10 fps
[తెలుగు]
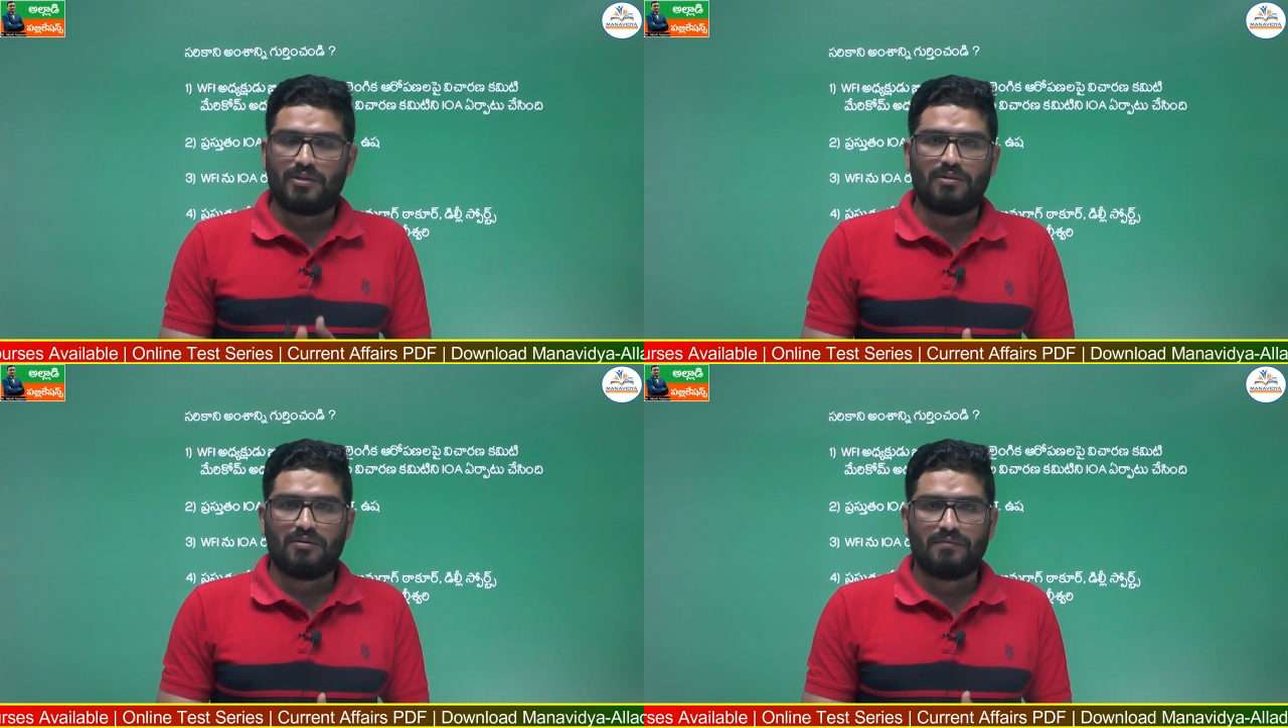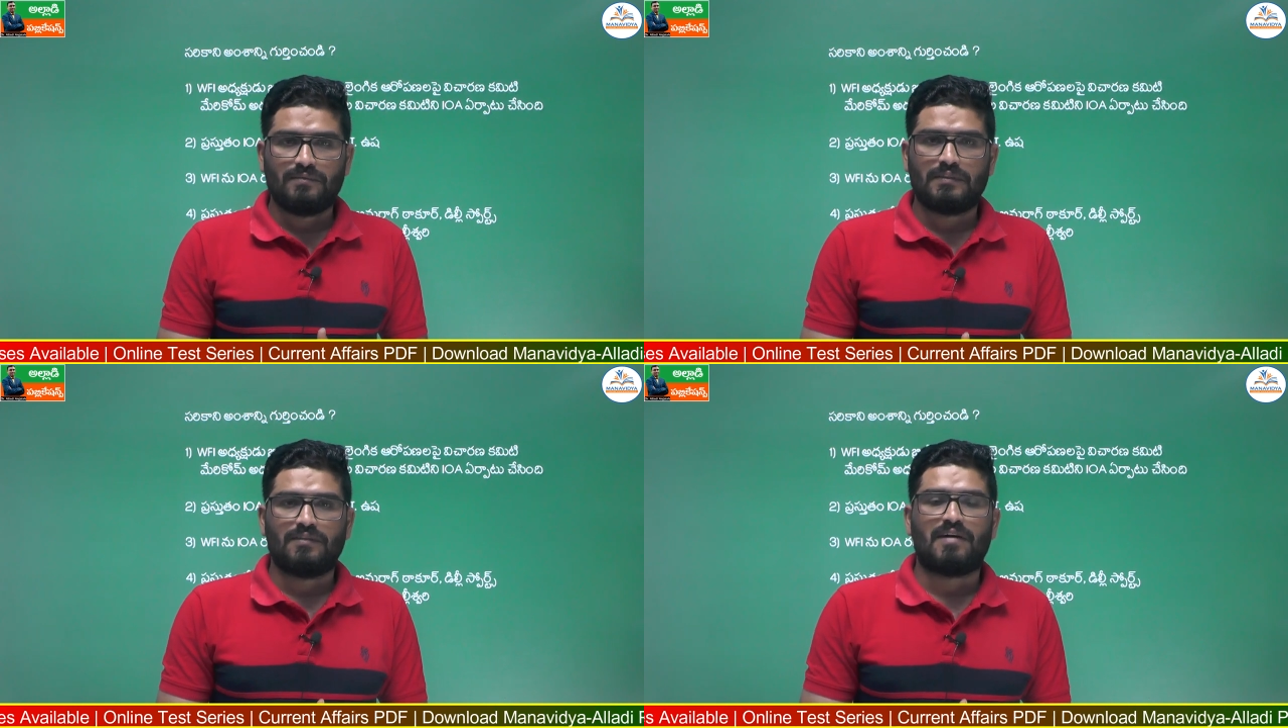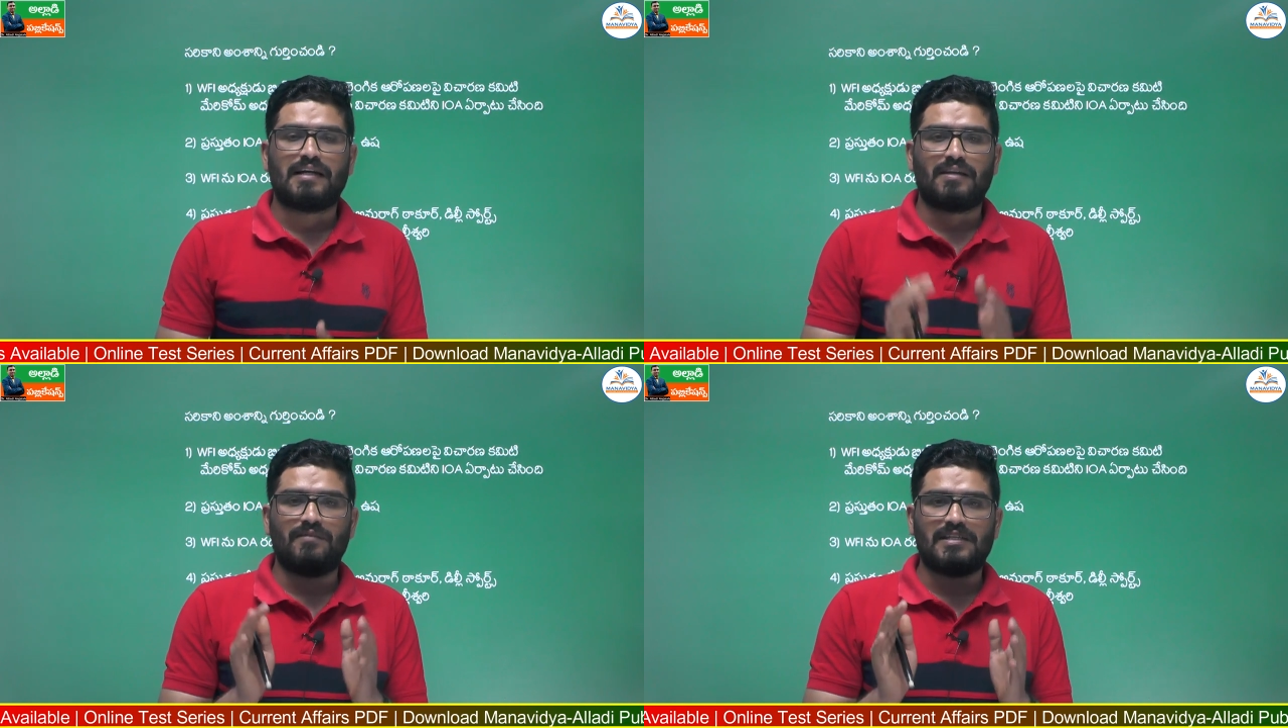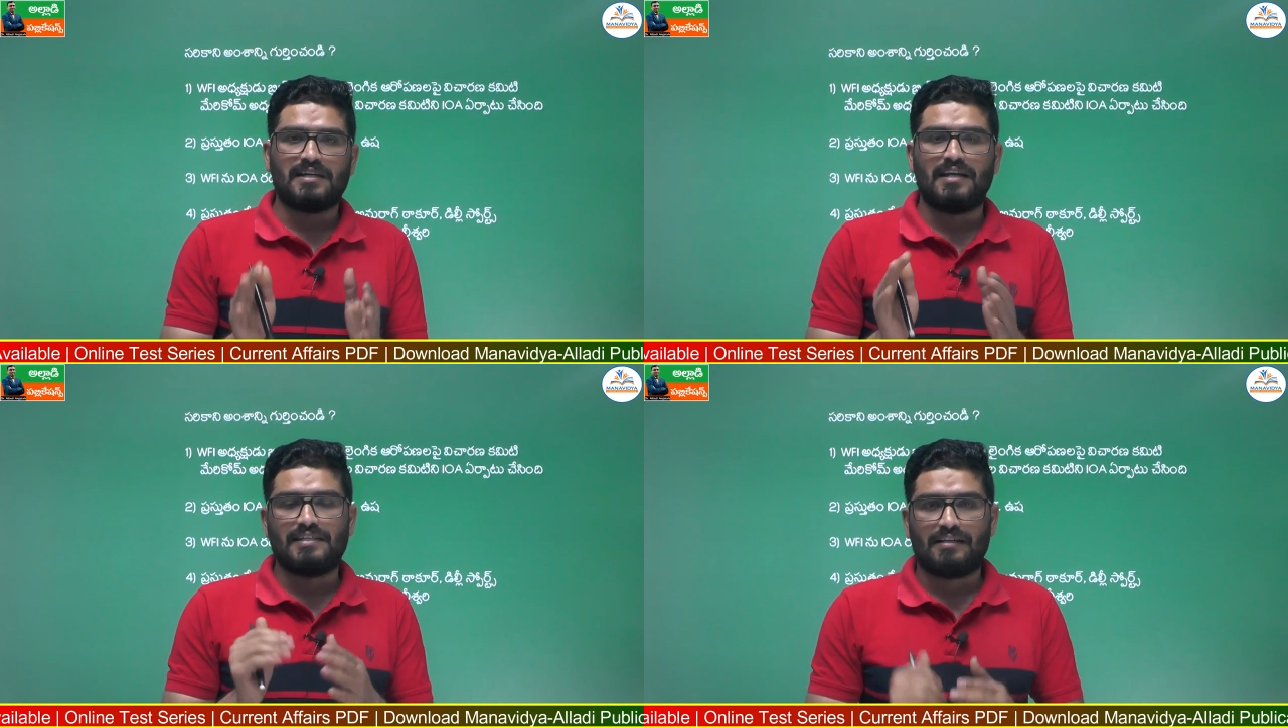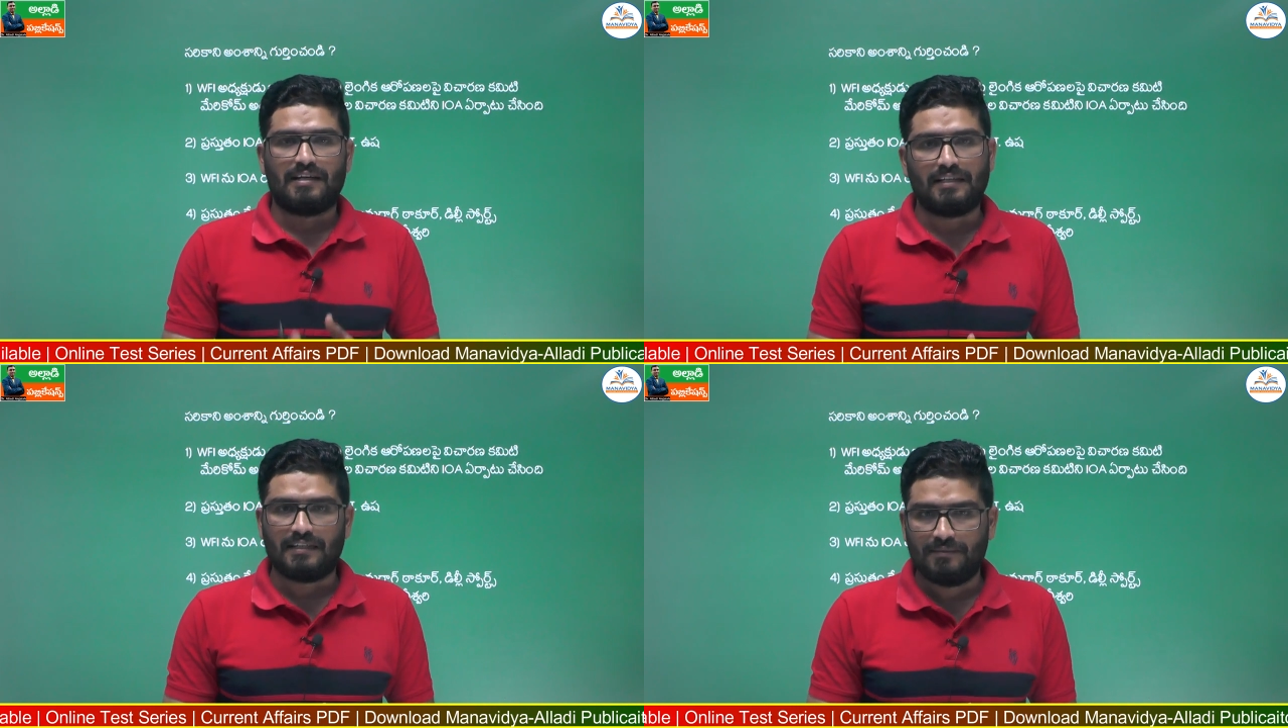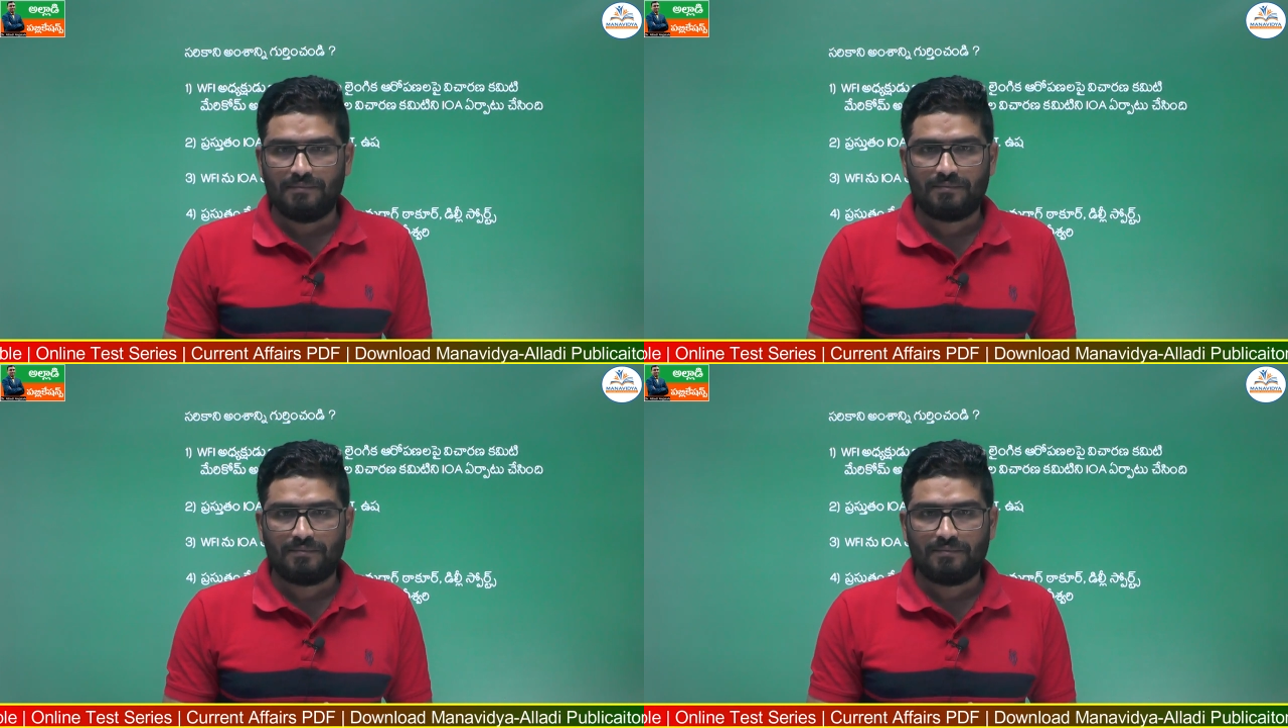ఉన్నాయో వాటిని విచారించడానికి